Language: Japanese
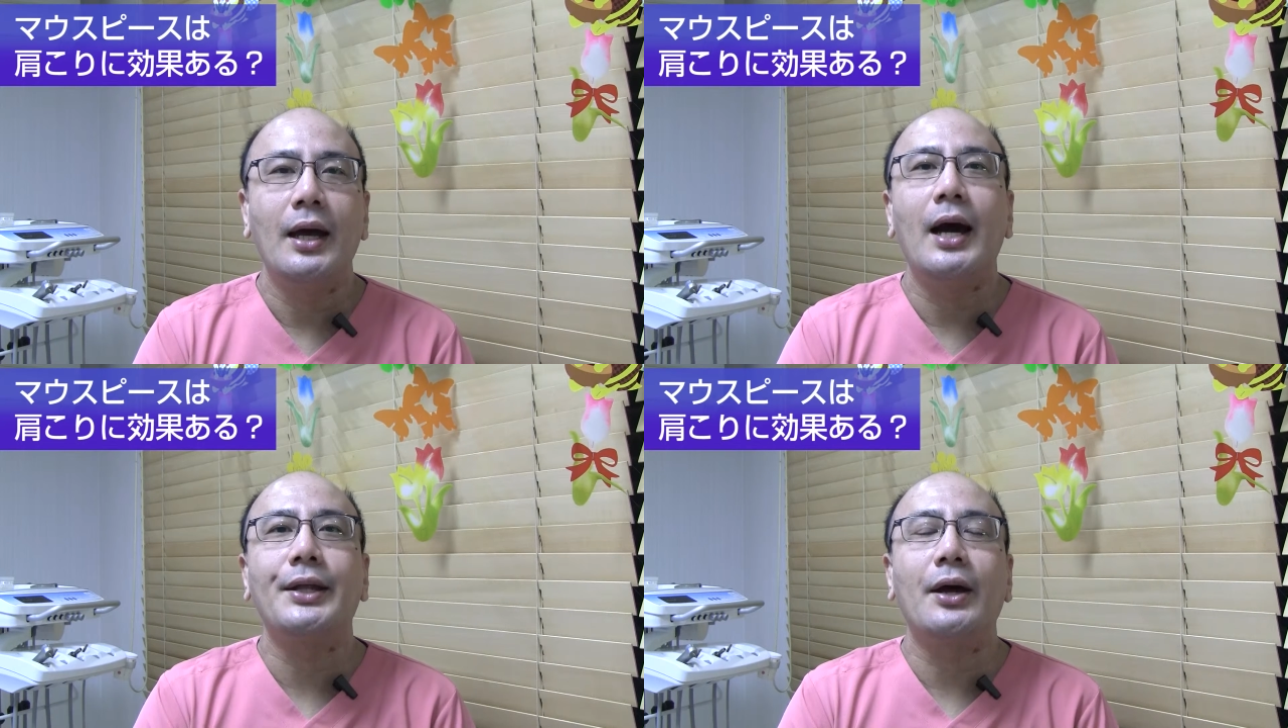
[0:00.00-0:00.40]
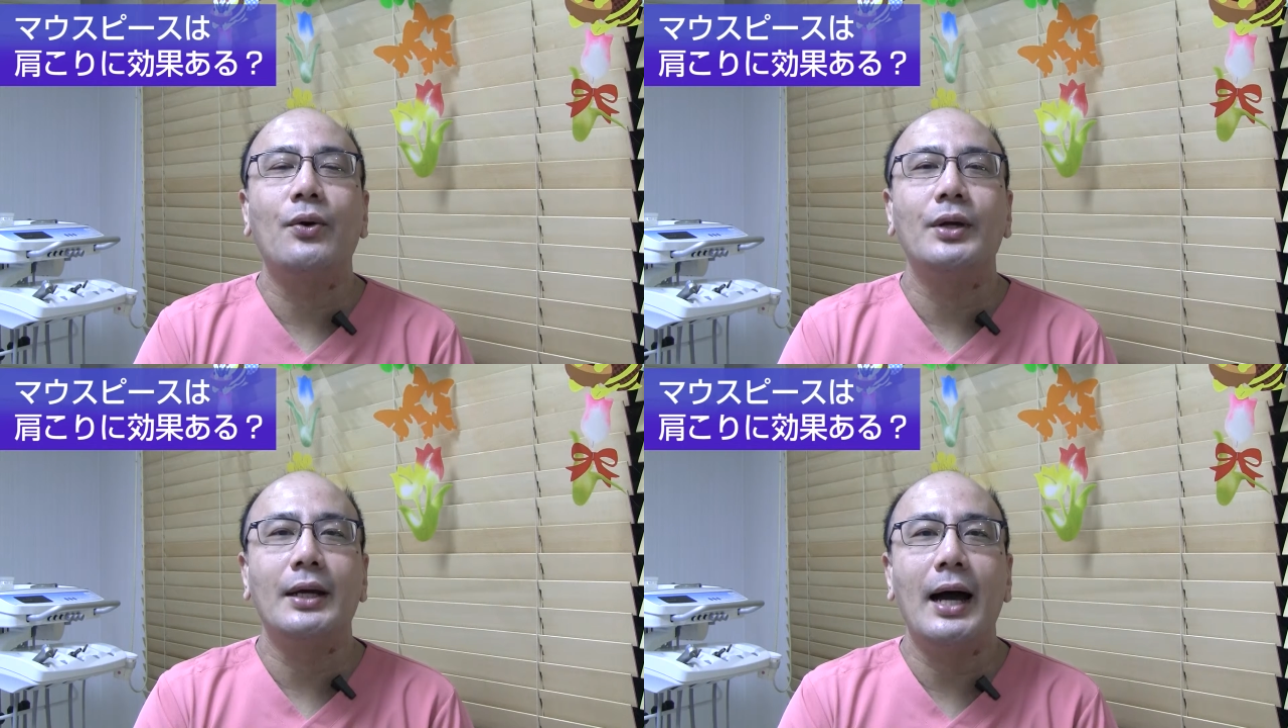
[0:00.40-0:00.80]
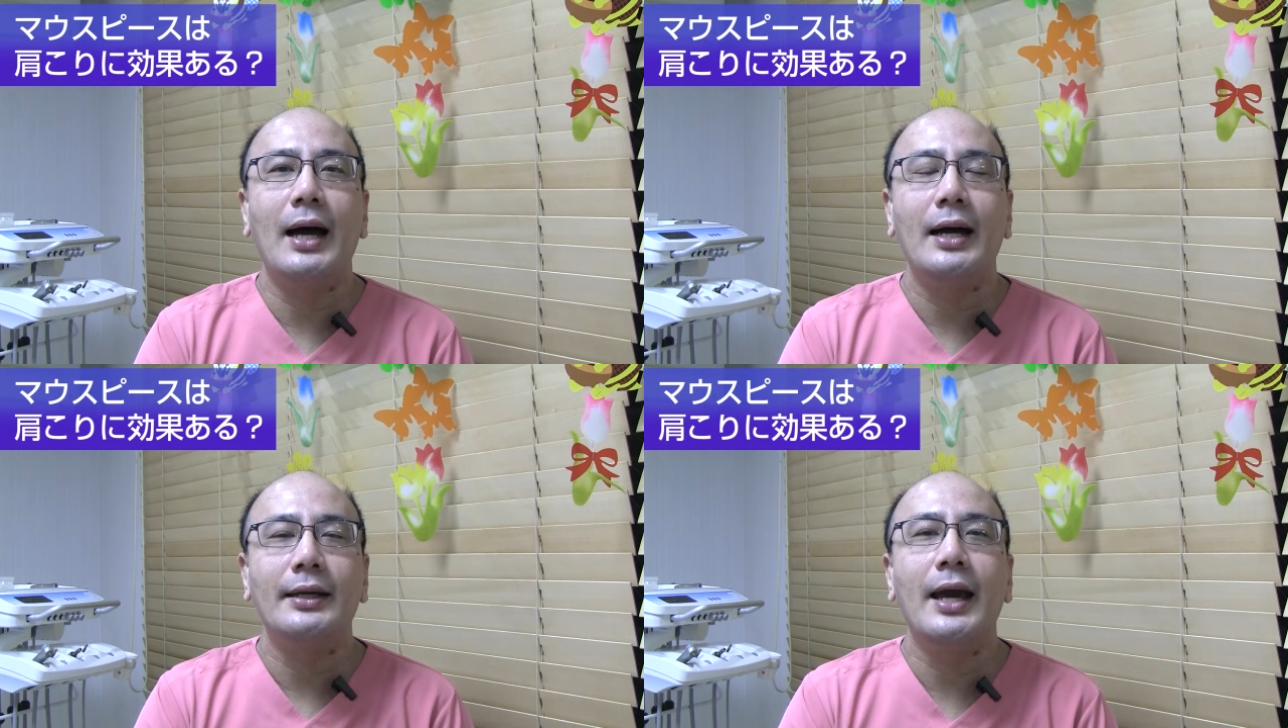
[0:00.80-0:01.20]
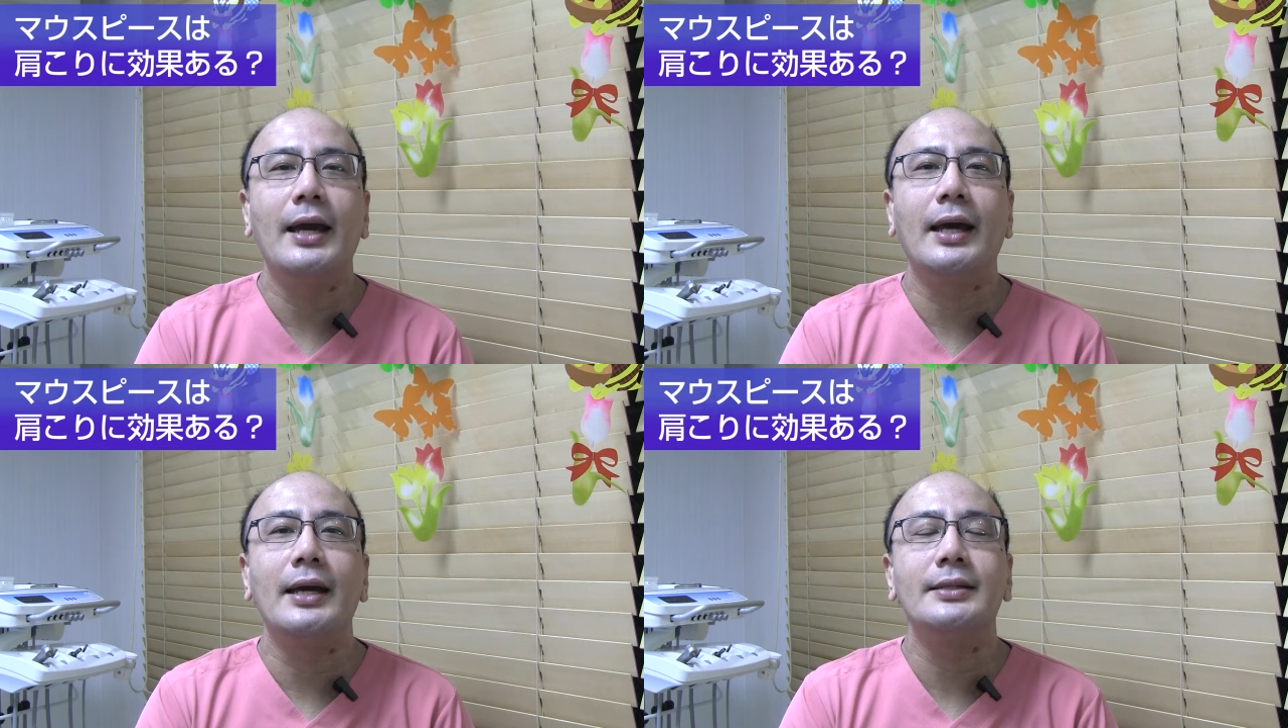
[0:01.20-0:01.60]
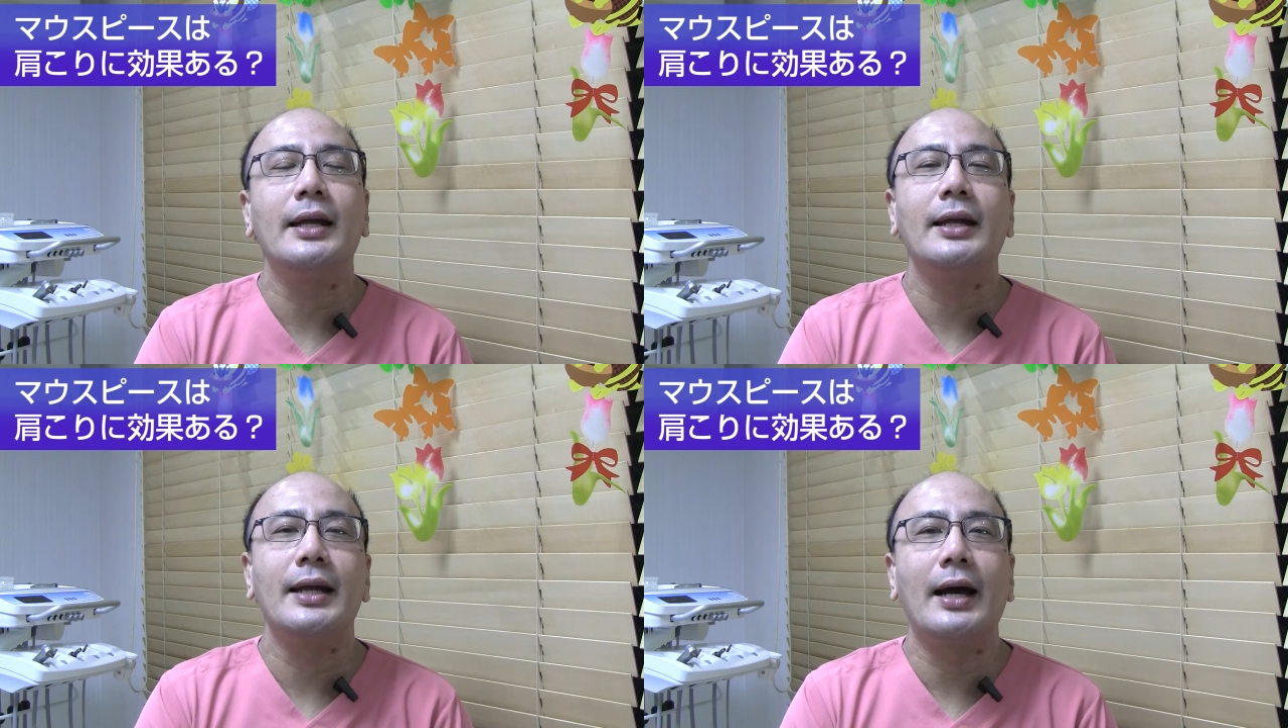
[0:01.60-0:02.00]
肩こりが軽減
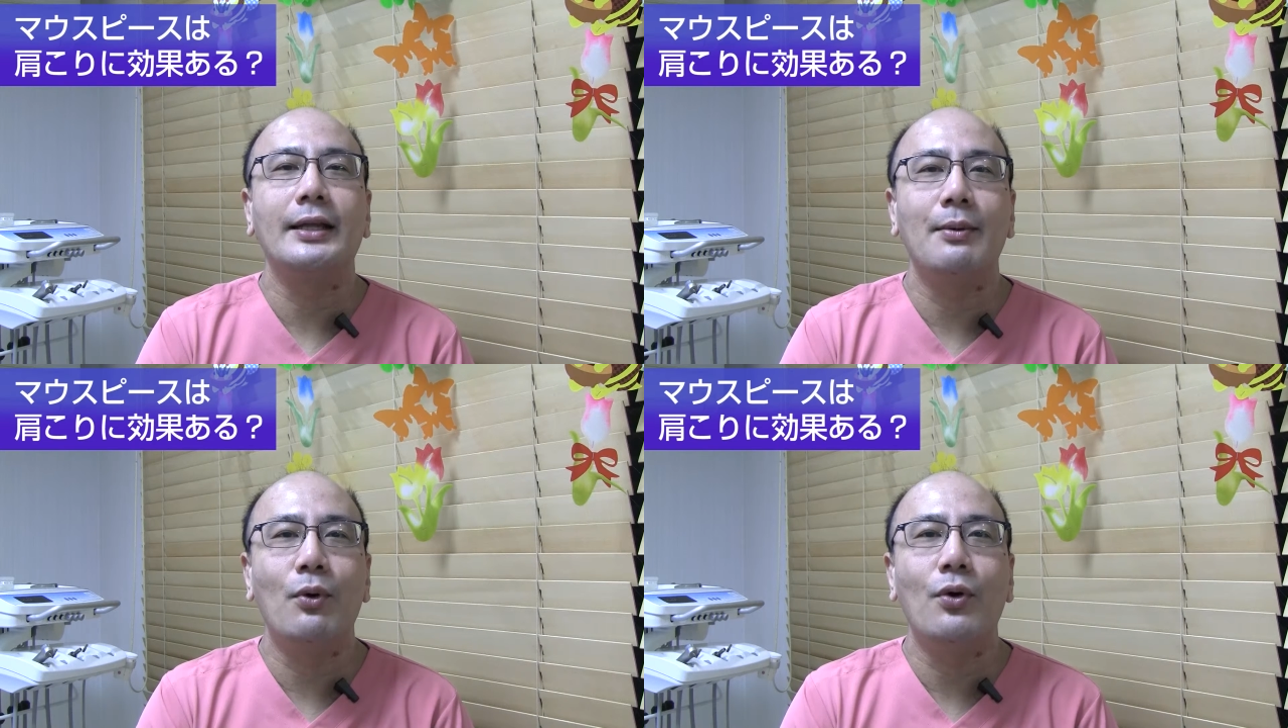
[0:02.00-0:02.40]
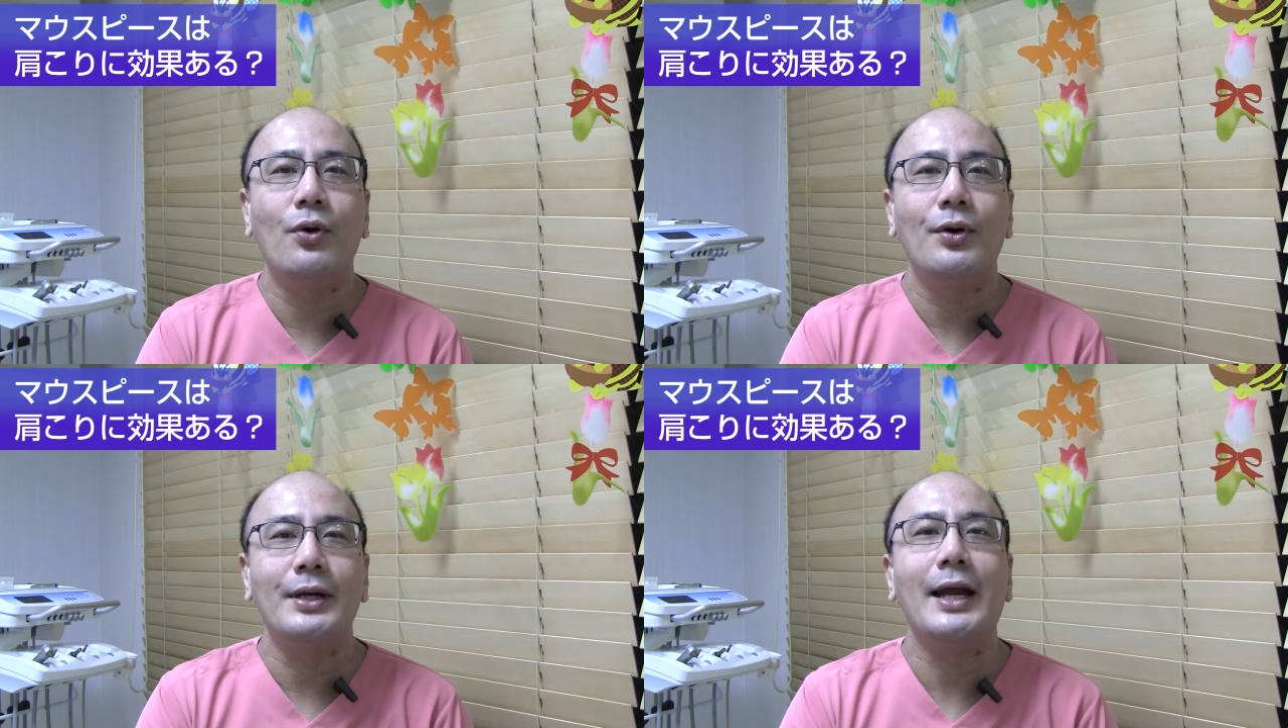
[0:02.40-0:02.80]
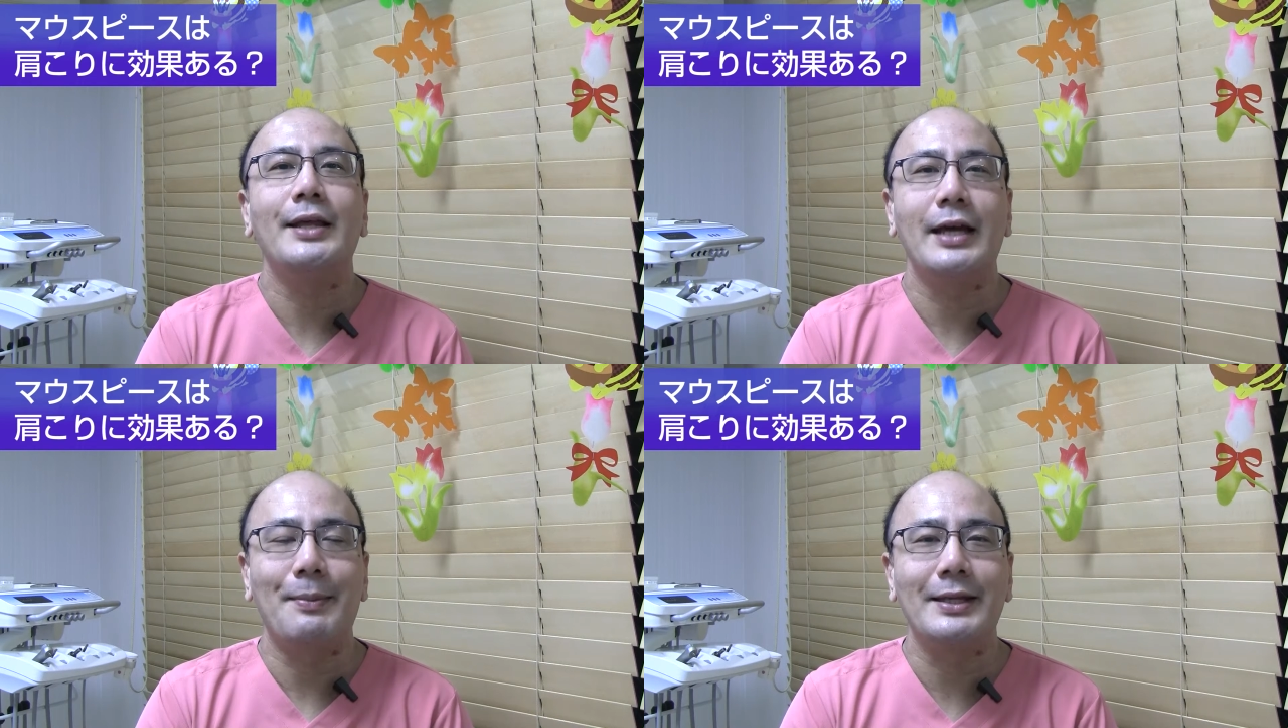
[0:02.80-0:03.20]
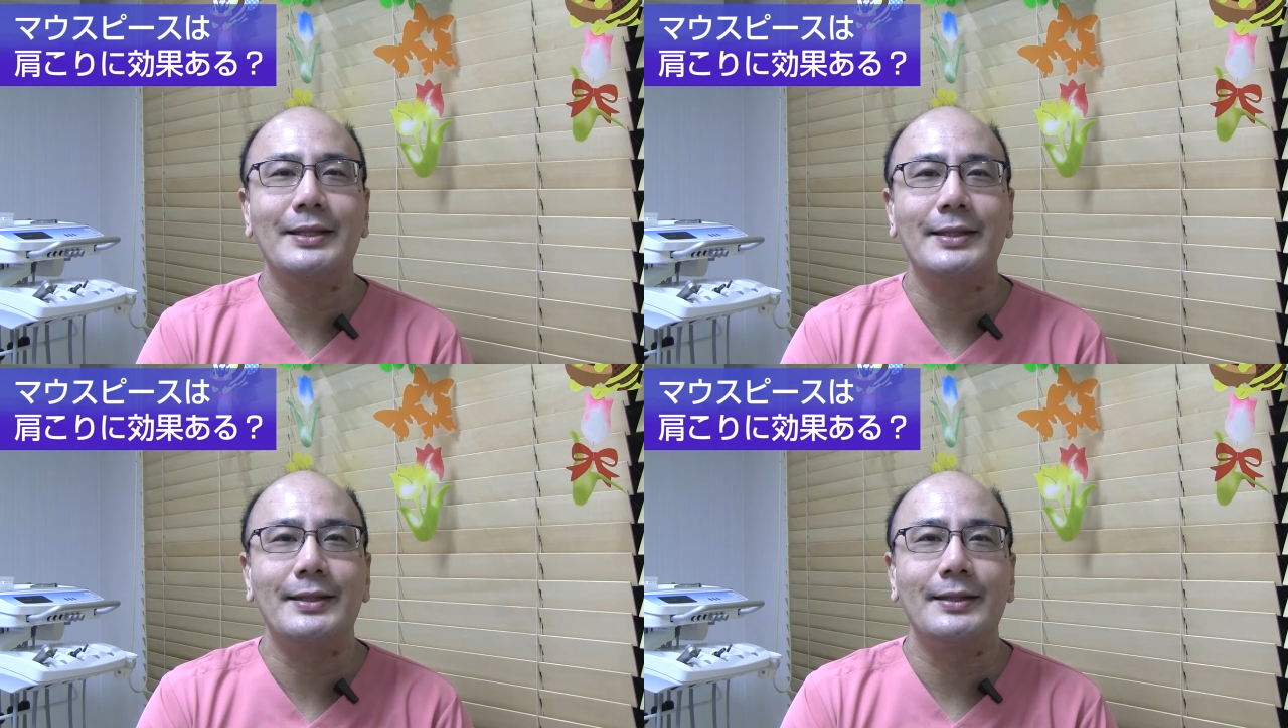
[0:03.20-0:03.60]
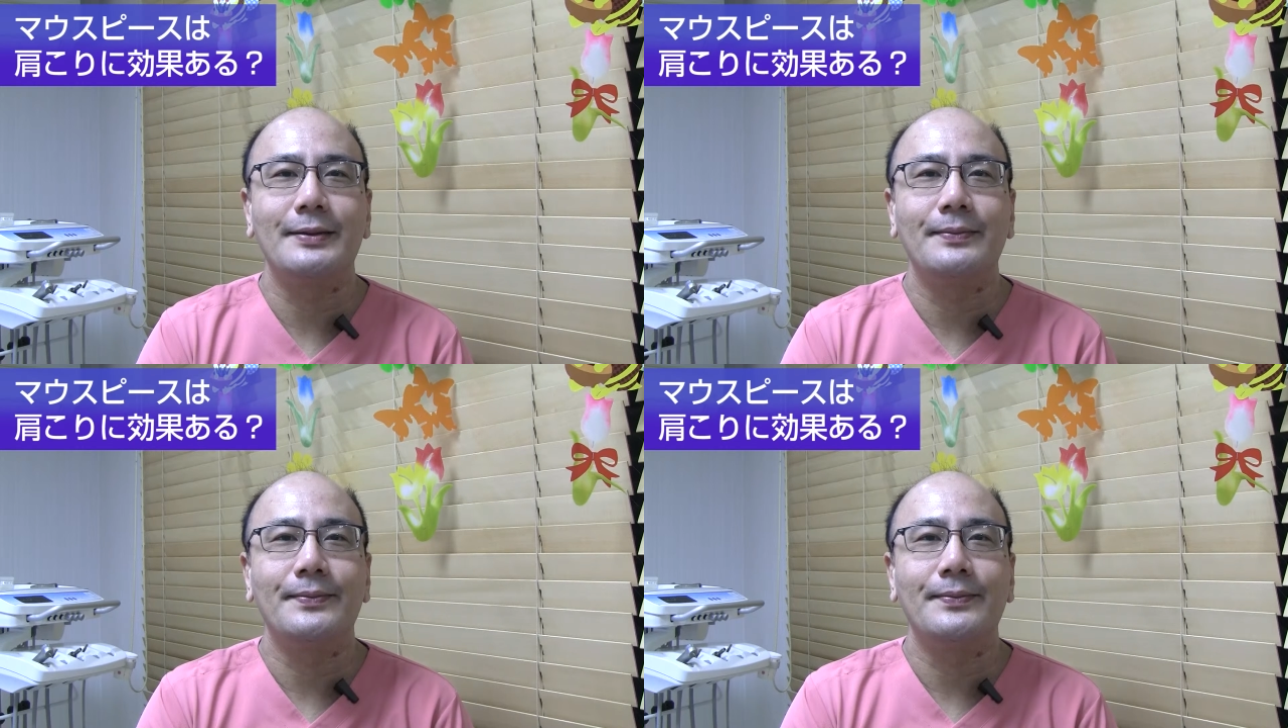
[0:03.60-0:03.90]
された方もいらっしゃいます